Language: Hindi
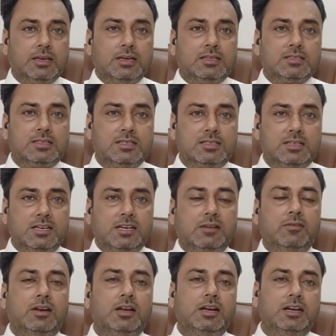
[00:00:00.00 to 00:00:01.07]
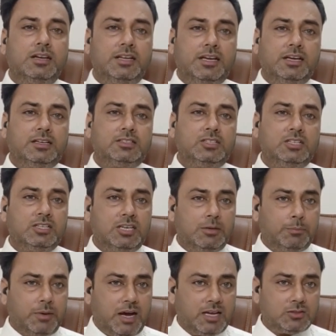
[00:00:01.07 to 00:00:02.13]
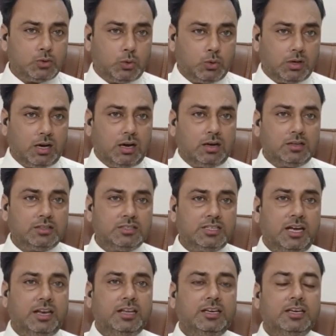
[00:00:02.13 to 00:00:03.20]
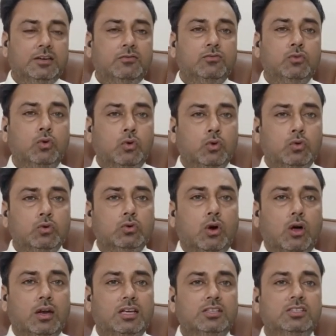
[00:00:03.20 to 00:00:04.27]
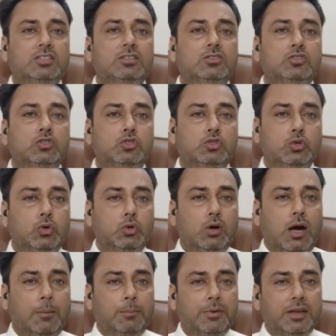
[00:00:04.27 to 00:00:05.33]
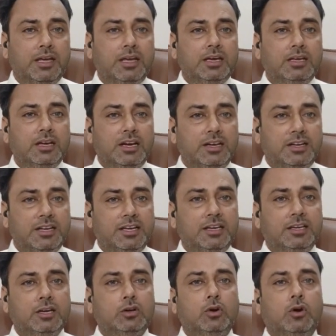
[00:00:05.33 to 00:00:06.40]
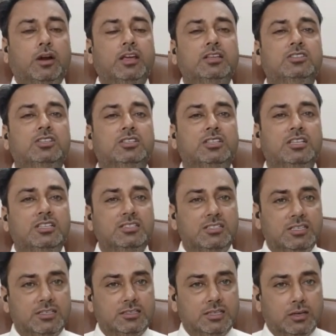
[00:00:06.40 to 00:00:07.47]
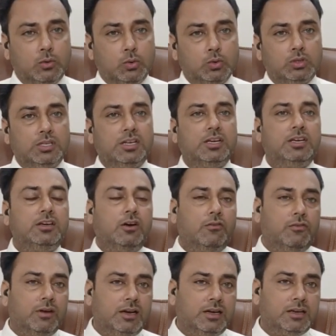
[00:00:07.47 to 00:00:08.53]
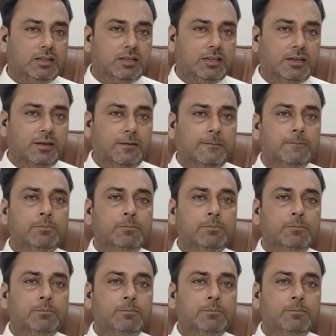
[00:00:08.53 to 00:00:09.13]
सस्टेनेबल अनटेक जिनके पास होगा यानी कि वो कॉलेज जो अपने अनटेक के अकॉर्डिंग जितनी सीट्स हैं उतने ही ऑफर लेटर दे रहे हैं